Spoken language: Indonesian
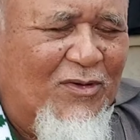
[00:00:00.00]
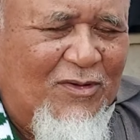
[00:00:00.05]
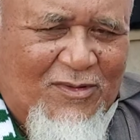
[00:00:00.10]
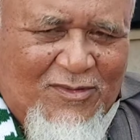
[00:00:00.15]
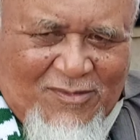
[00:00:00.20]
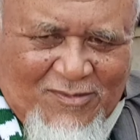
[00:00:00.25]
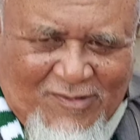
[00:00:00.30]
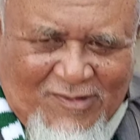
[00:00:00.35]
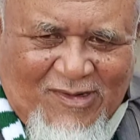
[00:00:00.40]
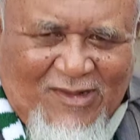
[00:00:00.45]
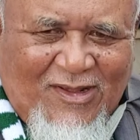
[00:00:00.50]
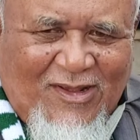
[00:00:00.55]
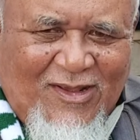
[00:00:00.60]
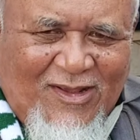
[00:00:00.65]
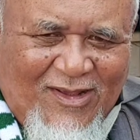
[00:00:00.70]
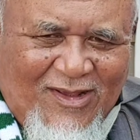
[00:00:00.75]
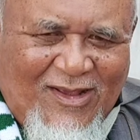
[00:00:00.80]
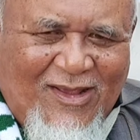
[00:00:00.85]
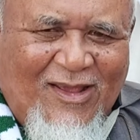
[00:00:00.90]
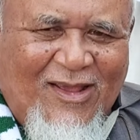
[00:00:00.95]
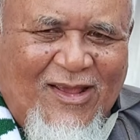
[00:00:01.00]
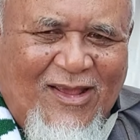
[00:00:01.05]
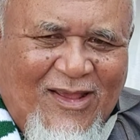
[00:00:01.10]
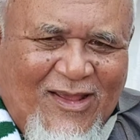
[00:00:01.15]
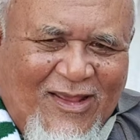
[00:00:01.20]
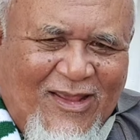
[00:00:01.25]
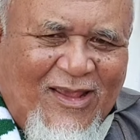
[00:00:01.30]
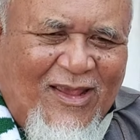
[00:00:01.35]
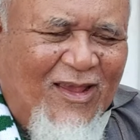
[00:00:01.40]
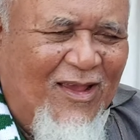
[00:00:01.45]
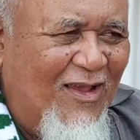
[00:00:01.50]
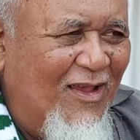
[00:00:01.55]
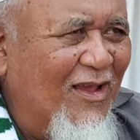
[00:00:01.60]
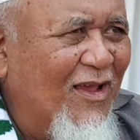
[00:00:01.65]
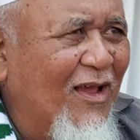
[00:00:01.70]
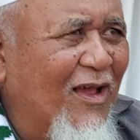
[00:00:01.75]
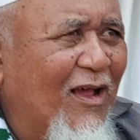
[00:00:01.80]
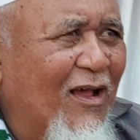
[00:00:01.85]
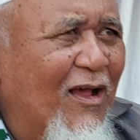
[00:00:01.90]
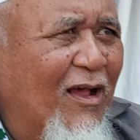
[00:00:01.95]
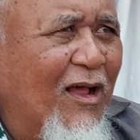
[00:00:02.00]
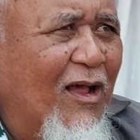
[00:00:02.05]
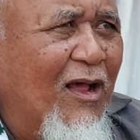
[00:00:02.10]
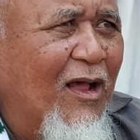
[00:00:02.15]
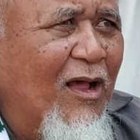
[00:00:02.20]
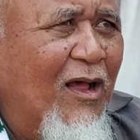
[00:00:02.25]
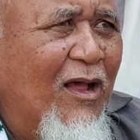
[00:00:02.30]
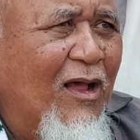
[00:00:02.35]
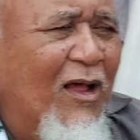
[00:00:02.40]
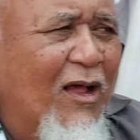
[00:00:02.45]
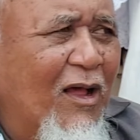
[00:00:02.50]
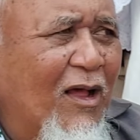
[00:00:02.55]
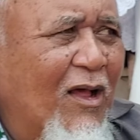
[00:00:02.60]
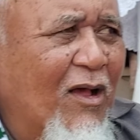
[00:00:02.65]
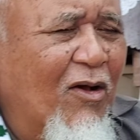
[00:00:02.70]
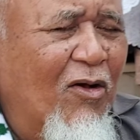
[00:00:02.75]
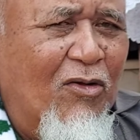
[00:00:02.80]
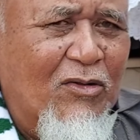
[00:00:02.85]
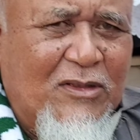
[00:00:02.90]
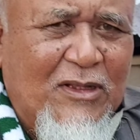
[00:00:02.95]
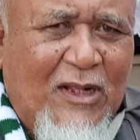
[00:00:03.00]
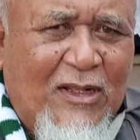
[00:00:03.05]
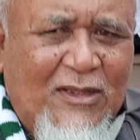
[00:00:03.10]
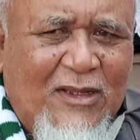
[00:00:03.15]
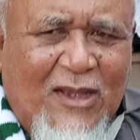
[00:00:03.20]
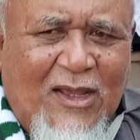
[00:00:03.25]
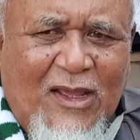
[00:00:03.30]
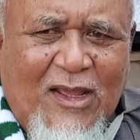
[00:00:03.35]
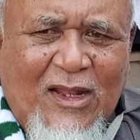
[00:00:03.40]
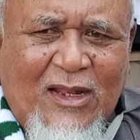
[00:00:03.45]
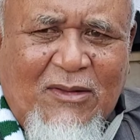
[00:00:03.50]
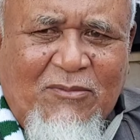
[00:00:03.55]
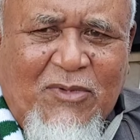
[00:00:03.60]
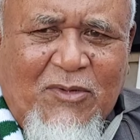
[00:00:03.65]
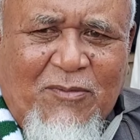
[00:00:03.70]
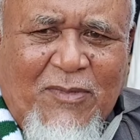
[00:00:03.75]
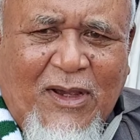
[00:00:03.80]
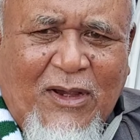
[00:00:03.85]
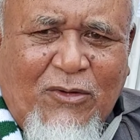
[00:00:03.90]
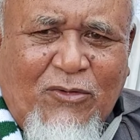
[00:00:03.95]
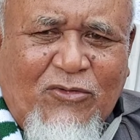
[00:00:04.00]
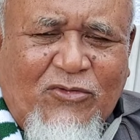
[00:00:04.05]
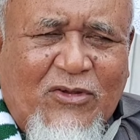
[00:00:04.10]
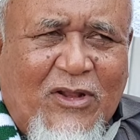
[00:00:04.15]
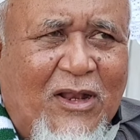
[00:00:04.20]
Masya Allah, tabarakallah. Gimana hotelnya bagus gak Pak? Hotelnya lebih bagus